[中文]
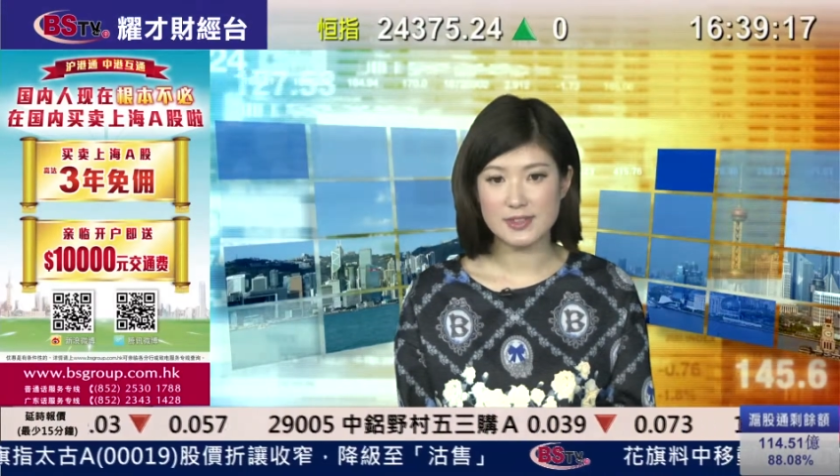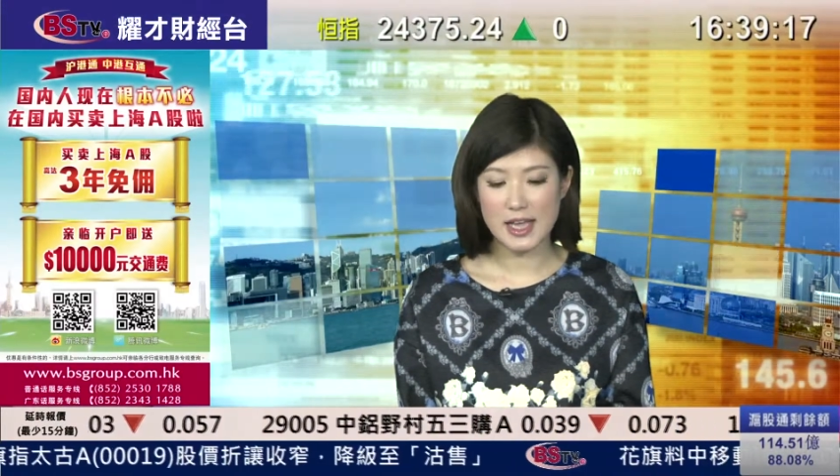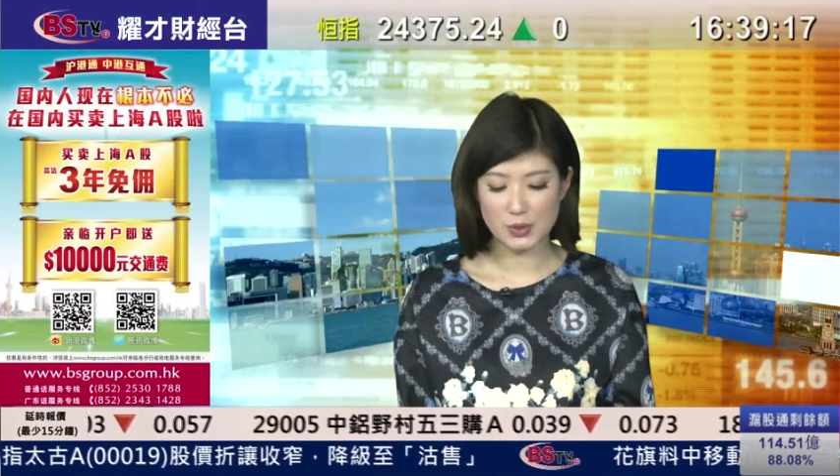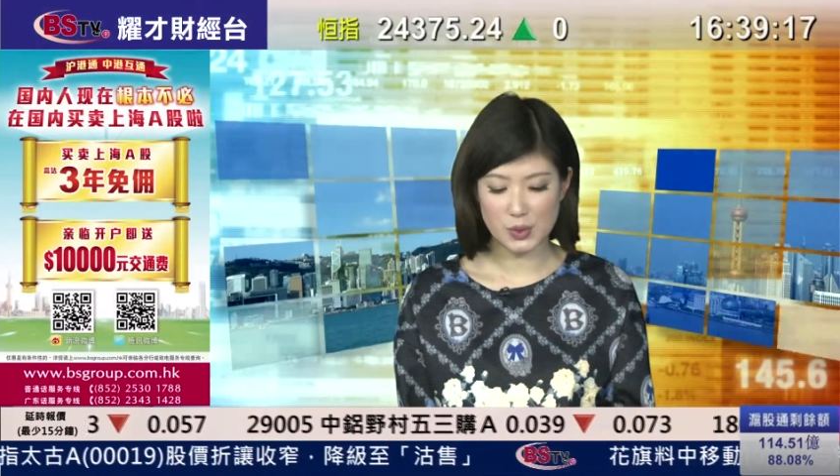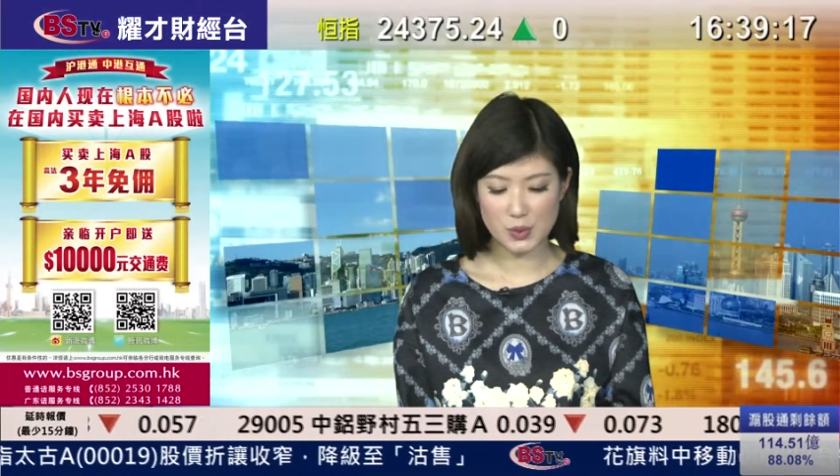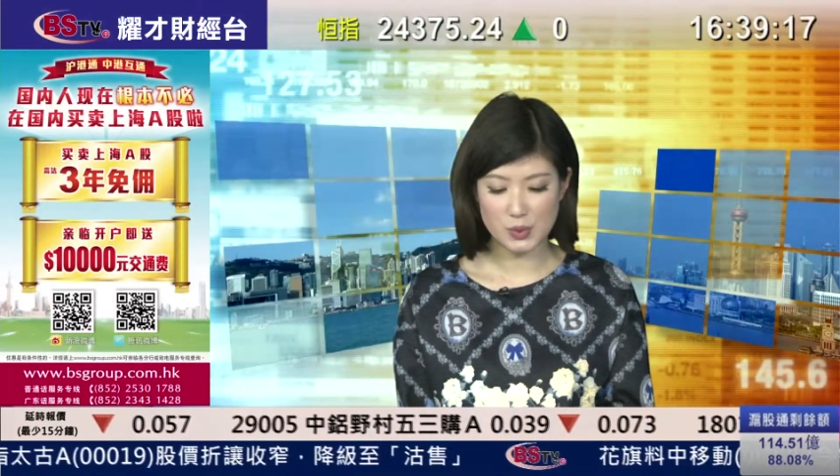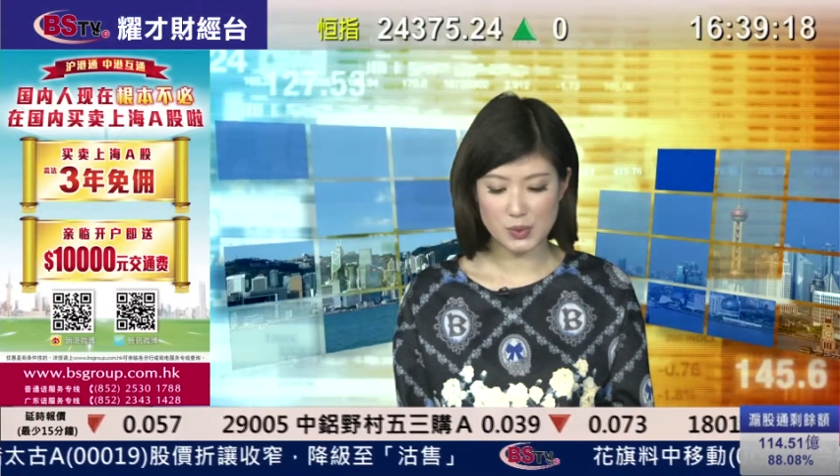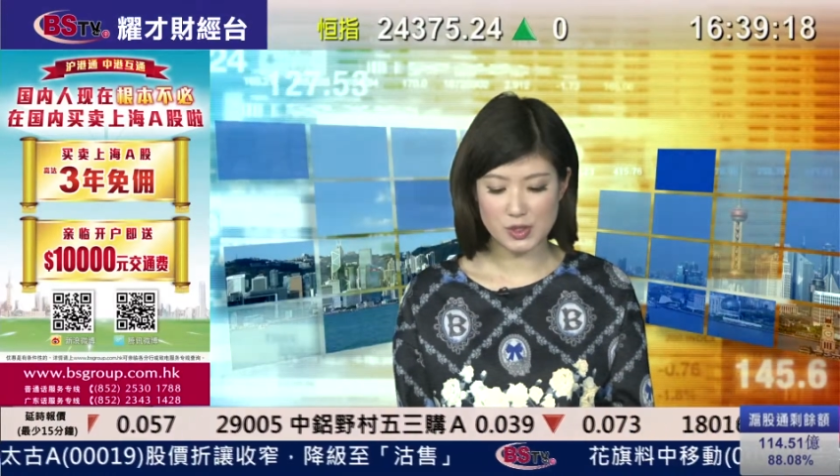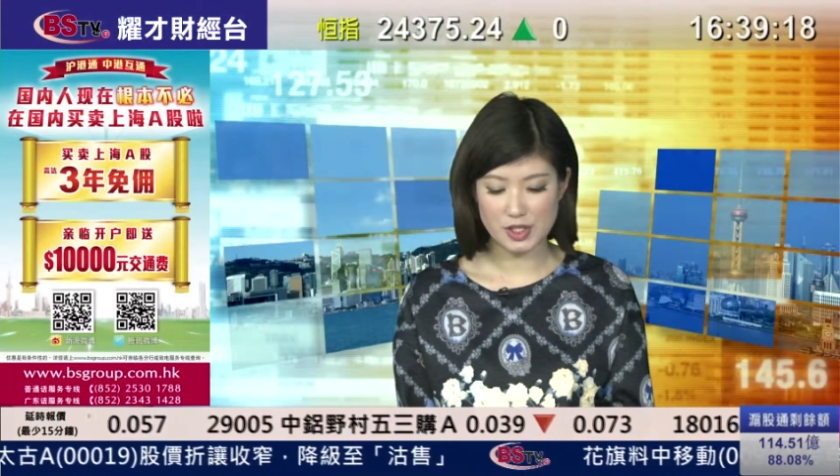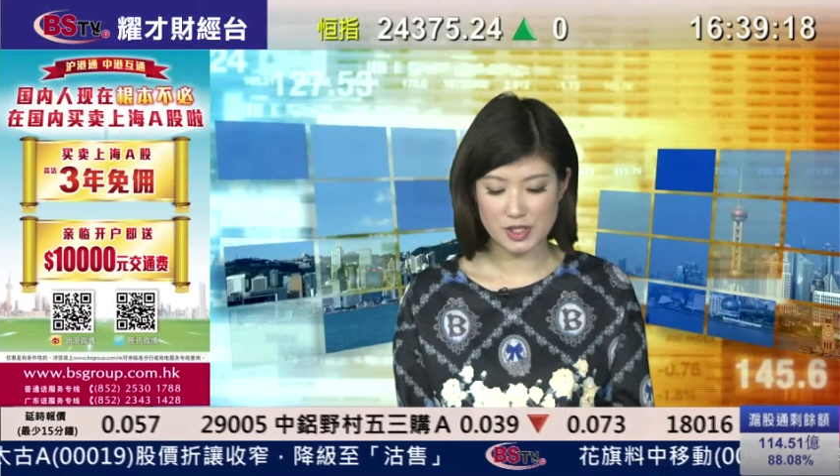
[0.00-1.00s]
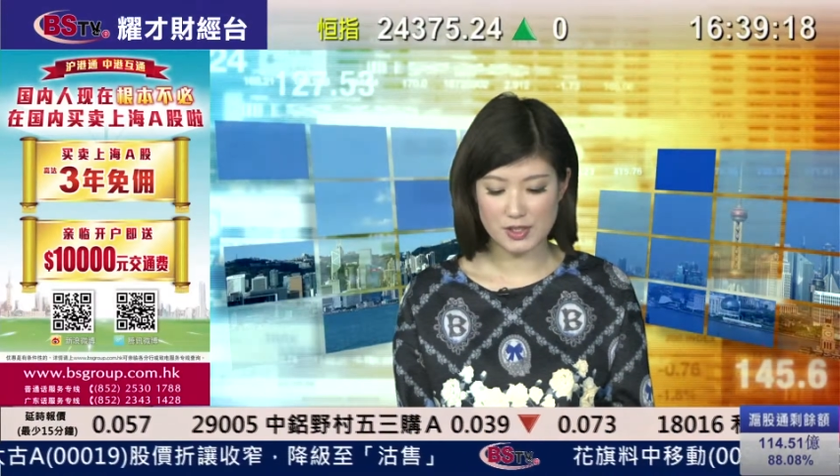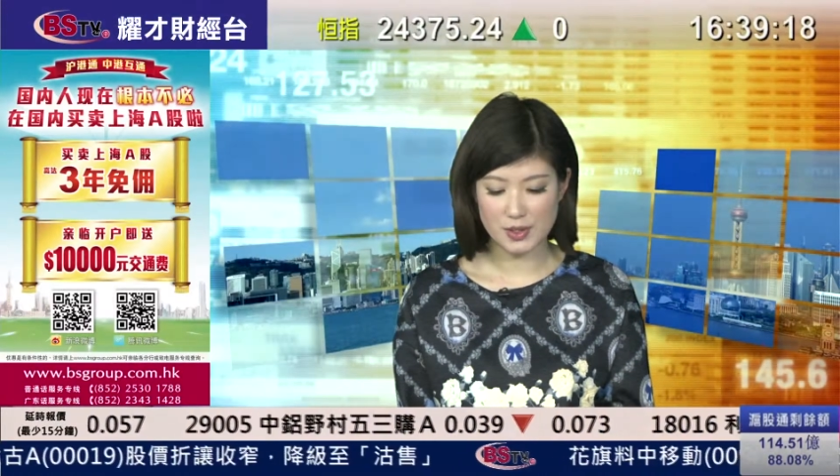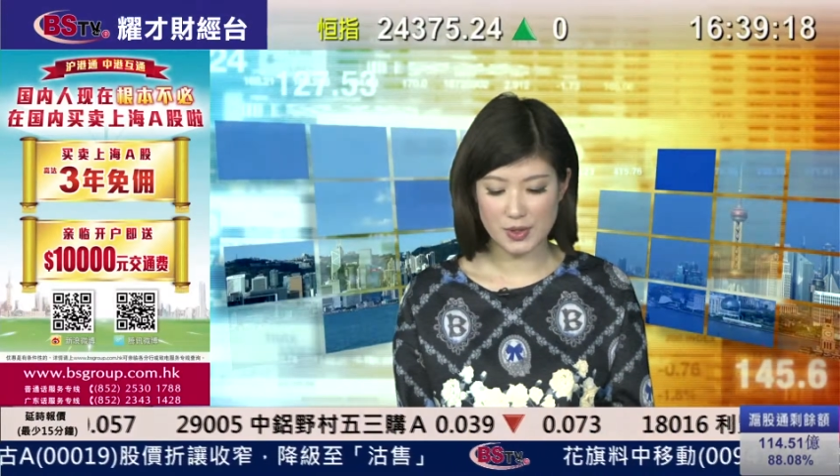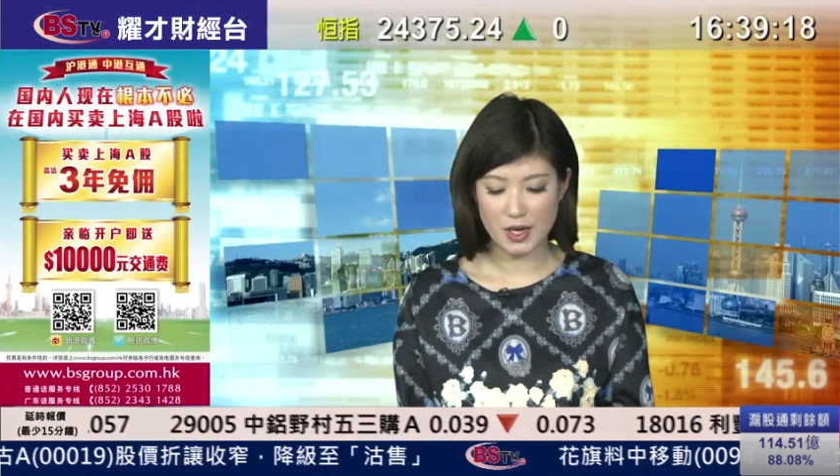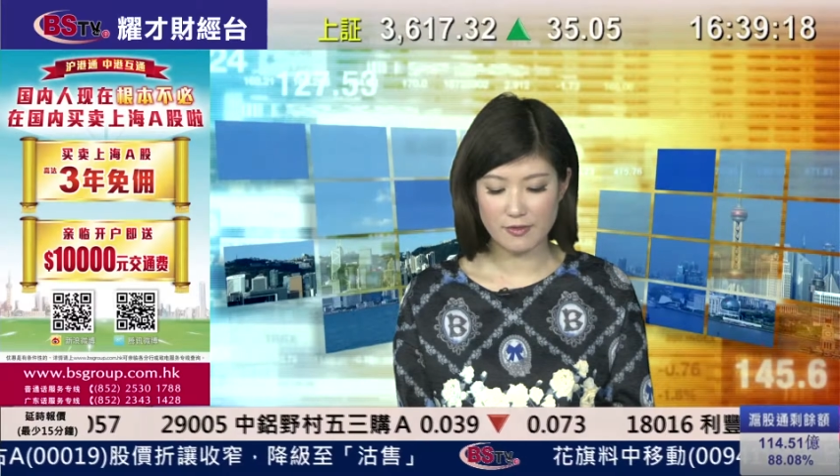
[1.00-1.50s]
带动沪指
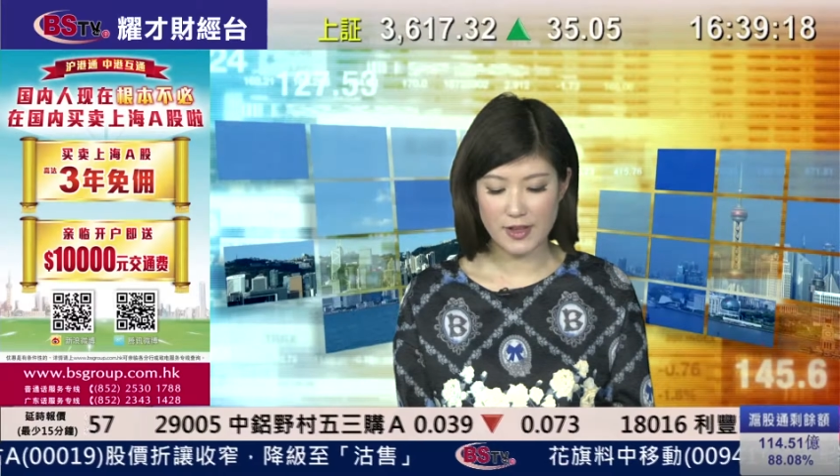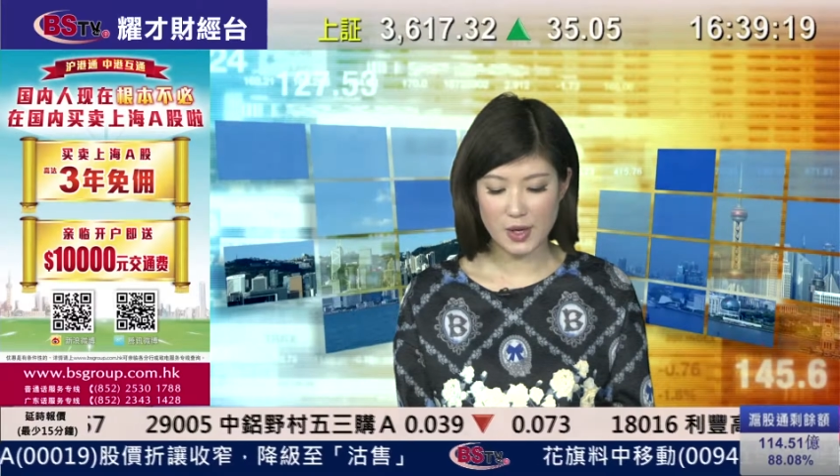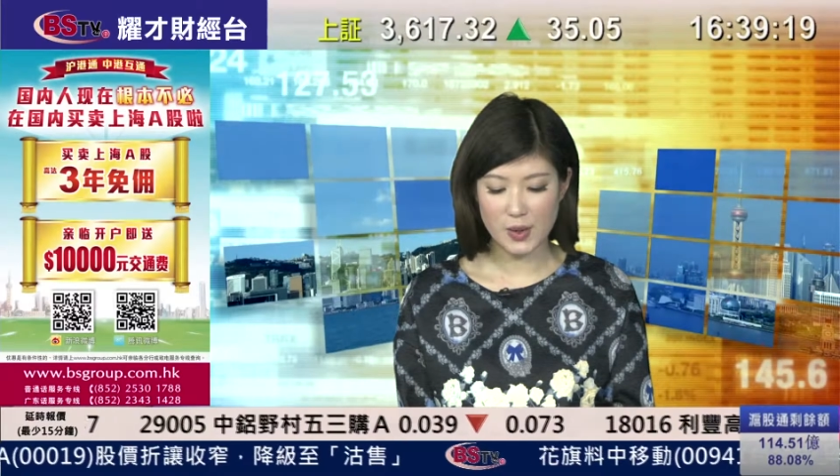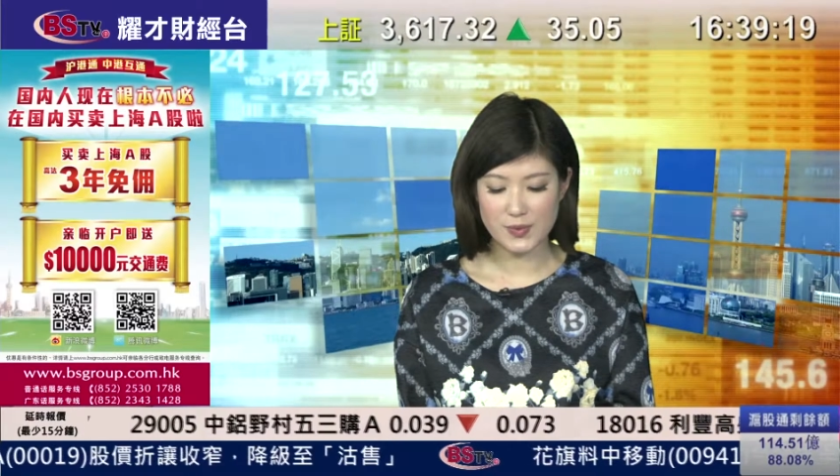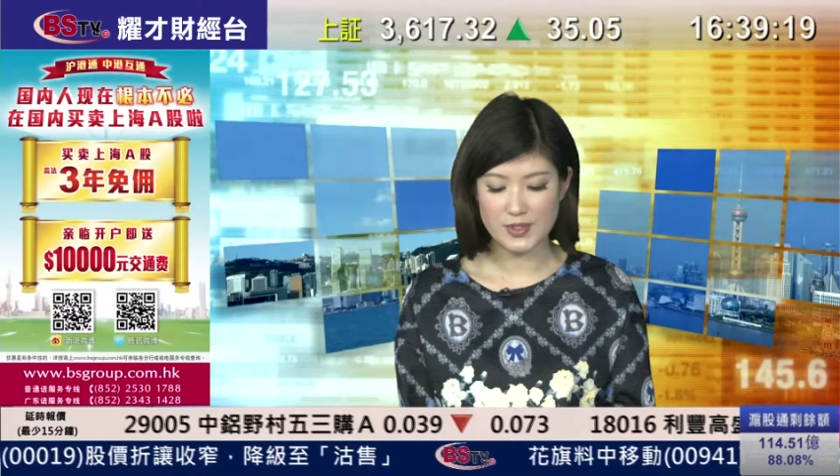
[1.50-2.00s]
走高翻红，